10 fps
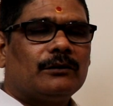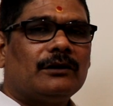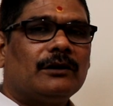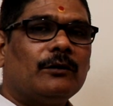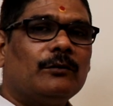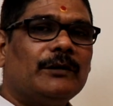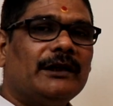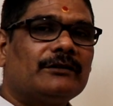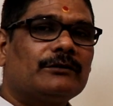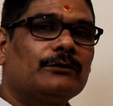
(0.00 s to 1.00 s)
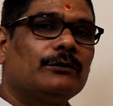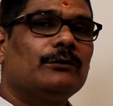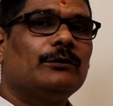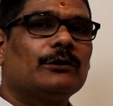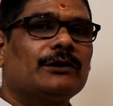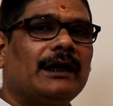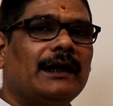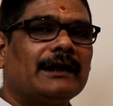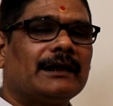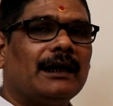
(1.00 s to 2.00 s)
तो नवमेश गुरु होता
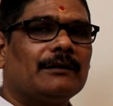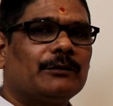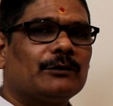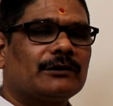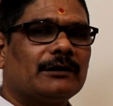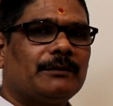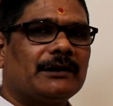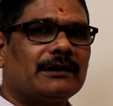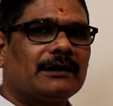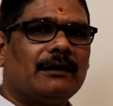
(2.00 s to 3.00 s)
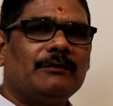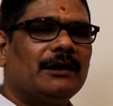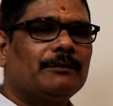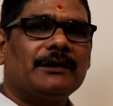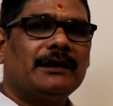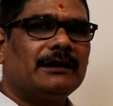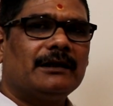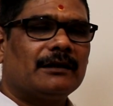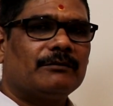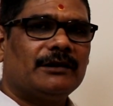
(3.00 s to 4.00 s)
है काल पुरुष की पत्रिका में अपने ही
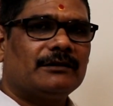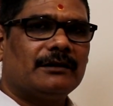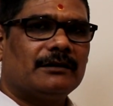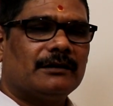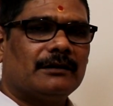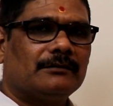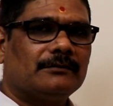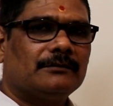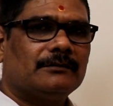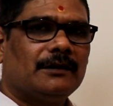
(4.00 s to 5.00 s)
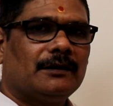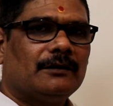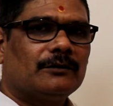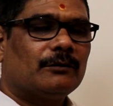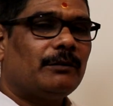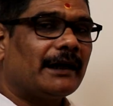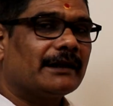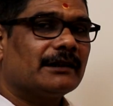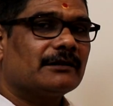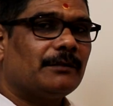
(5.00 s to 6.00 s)
घर में स्थित है तो
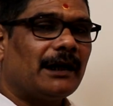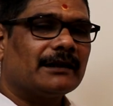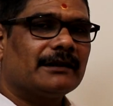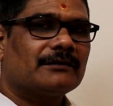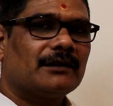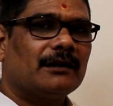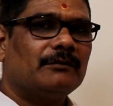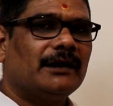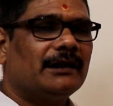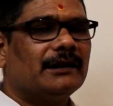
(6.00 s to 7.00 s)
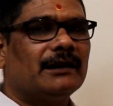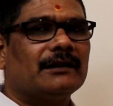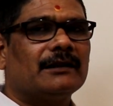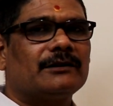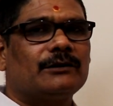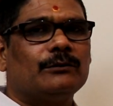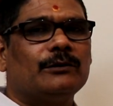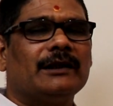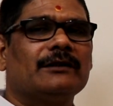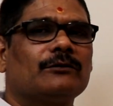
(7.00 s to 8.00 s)
भाग्य भाग्य स्थान में है ये
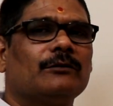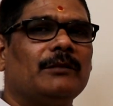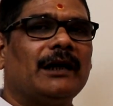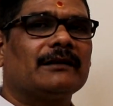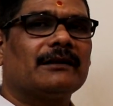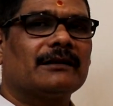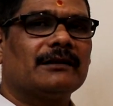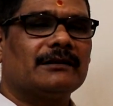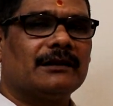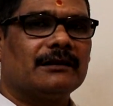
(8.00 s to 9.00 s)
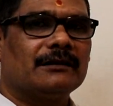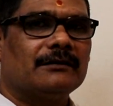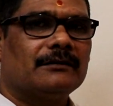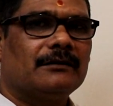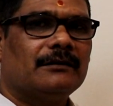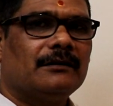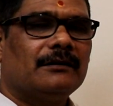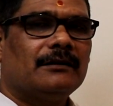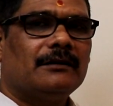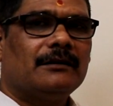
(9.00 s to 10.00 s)
अंडरस्टूड है इसको मान करके
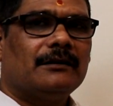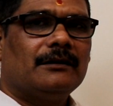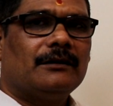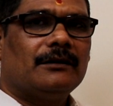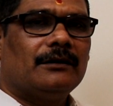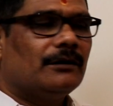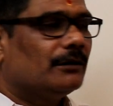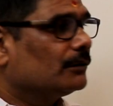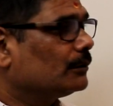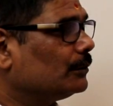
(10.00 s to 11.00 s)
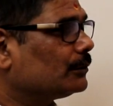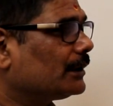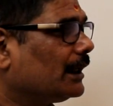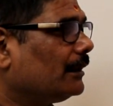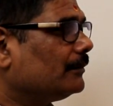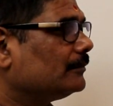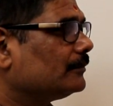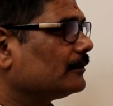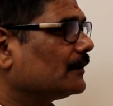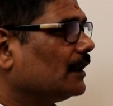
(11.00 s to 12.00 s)
चलेंगे दूसरा
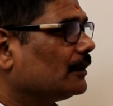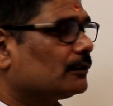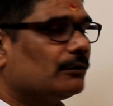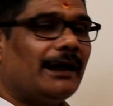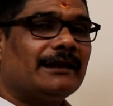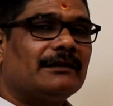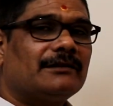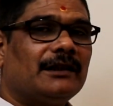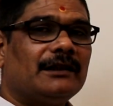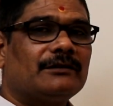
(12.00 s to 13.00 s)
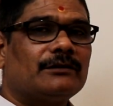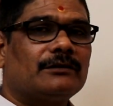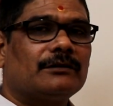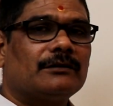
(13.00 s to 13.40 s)
द्वादशेश